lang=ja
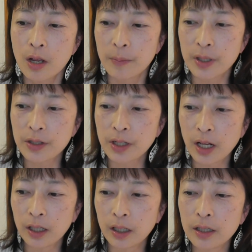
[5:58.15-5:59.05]
まあ、時
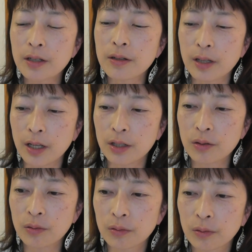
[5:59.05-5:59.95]
間がですね
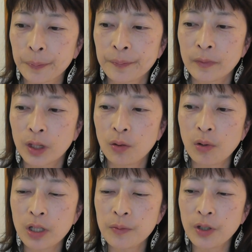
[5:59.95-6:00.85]
その動
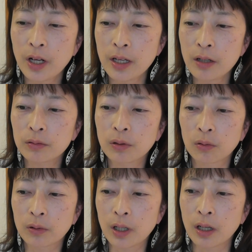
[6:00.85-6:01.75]
画に向かい合うって
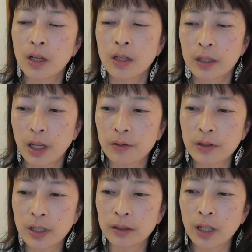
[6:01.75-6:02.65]
ことはたく
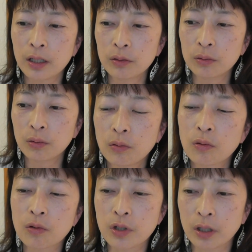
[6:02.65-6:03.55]
さん大量
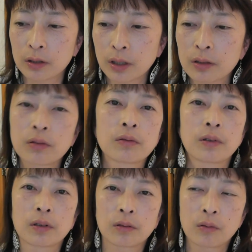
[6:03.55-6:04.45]
稿した方っていう
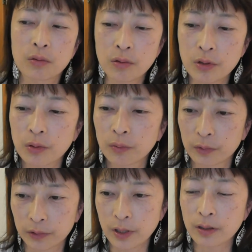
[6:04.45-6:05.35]
のはご存知と
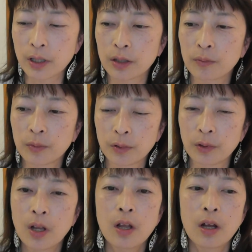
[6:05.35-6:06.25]
思うんですけれど
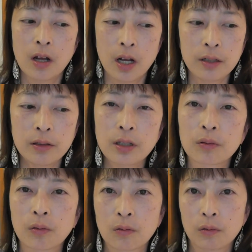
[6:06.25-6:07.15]
もある程
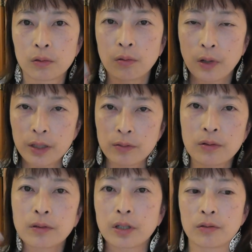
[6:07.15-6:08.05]
度こう動画に映っ
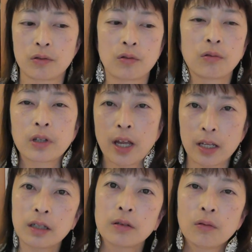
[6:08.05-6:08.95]
てる状
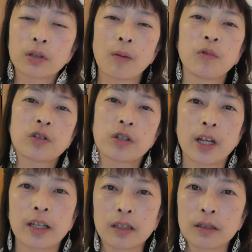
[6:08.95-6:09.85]
態を保ち
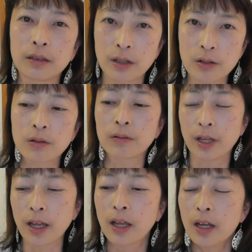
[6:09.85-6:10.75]
たいんですよ
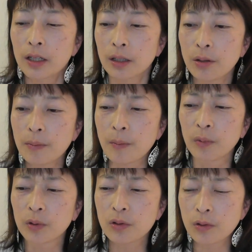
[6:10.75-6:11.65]
ね例えば
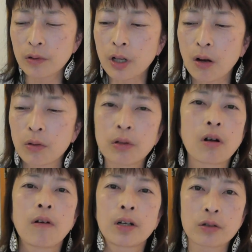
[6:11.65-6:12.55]
ものすごい顔色
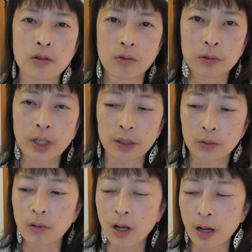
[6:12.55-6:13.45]
が悪い状態
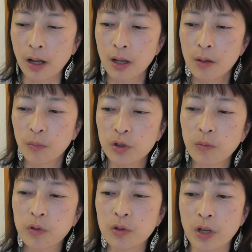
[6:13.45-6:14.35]
とか
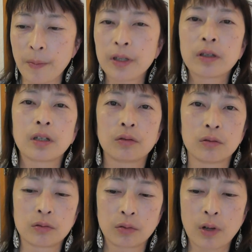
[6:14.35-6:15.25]
ボソボソ喋って
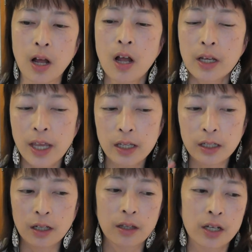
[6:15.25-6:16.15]
るとか元
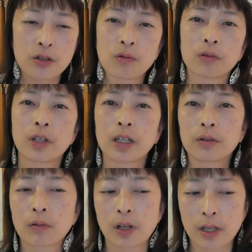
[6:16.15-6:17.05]
気がない状態
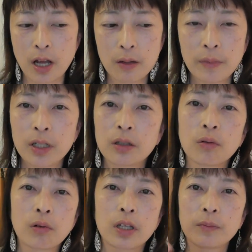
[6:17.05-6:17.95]
とかであんまり
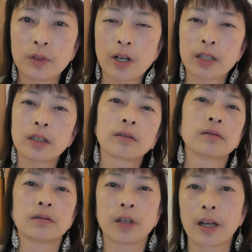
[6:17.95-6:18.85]
動画に向かいた
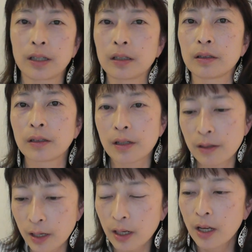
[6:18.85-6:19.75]
くないんで
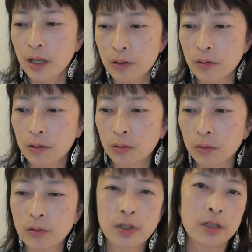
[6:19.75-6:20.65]
すねそうすると
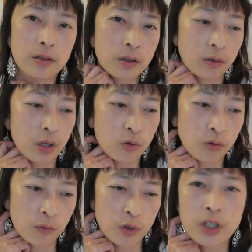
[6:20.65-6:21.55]
当然ですけど化
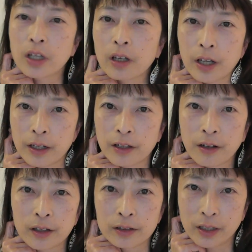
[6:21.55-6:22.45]
粧もしてなきゃいけ
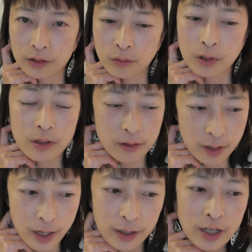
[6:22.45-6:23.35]
なかったりとかですです
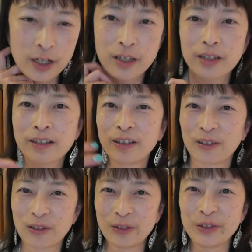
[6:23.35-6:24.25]
ね一
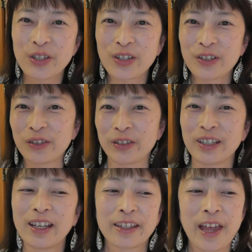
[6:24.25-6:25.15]
応こう映るの
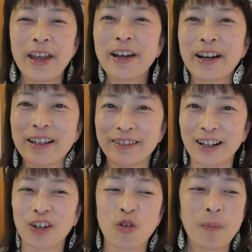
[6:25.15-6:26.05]
に耐えられる
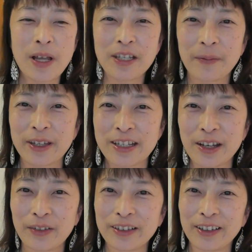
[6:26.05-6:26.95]
格好パジャマで
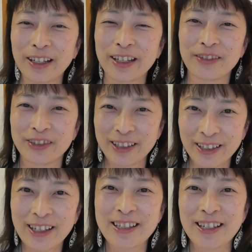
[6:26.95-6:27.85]
喋るわけにもい
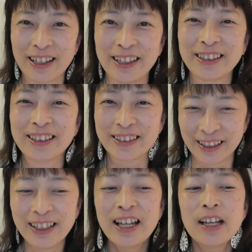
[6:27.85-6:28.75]
かないじゃないです
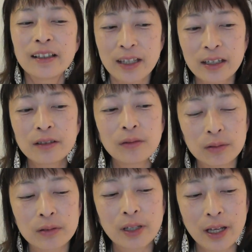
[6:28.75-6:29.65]
か。っていうこ
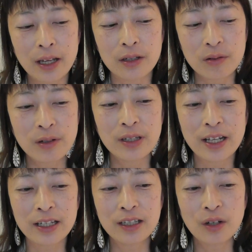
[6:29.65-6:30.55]
とでそれ
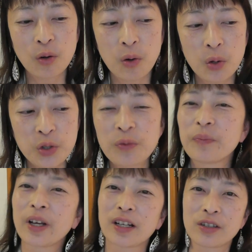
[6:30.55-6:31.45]
なりにこう準
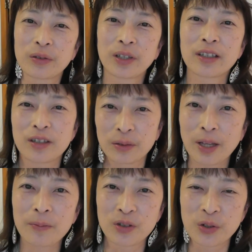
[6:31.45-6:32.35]
備が必要なんですよ
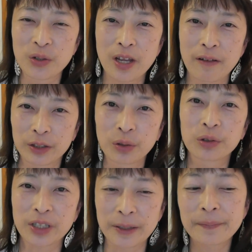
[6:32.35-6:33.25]
多分女性は
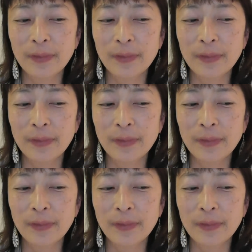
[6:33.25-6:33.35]
特に。